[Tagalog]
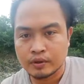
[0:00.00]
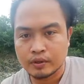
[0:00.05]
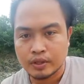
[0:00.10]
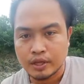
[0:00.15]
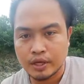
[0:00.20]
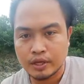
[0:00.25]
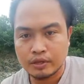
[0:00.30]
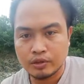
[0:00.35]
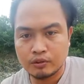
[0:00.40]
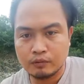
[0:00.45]

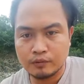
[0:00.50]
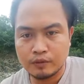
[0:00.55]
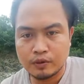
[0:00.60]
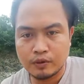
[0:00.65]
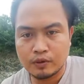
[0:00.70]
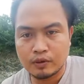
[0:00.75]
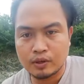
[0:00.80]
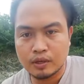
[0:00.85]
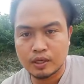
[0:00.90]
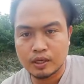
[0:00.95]
Thank you
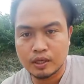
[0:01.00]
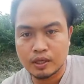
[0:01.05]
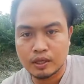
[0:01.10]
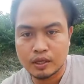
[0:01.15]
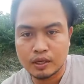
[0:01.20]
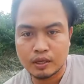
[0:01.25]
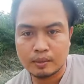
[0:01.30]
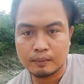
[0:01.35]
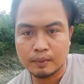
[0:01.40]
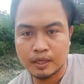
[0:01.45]
po
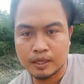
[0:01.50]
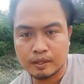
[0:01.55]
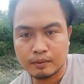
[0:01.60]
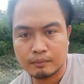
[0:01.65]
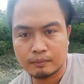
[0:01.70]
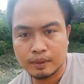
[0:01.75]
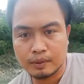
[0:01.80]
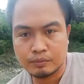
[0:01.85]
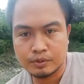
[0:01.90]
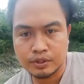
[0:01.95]
uh,
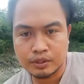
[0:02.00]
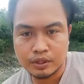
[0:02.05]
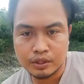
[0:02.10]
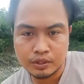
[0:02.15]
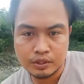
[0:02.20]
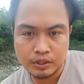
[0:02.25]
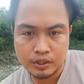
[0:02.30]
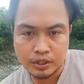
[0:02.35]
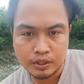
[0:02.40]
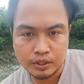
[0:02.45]
Madam
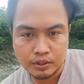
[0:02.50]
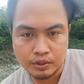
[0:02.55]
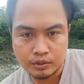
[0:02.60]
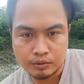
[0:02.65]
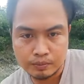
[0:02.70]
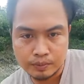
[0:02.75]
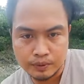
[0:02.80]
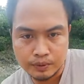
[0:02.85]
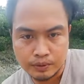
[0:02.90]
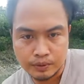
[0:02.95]
Bebski sa
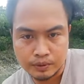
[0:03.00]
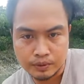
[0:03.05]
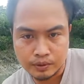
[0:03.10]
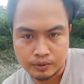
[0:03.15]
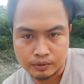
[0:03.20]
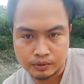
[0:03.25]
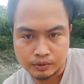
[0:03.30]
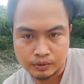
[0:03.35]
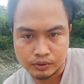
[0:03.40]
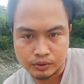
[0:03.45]
inyo
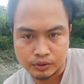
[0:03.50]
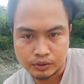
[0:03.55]
pong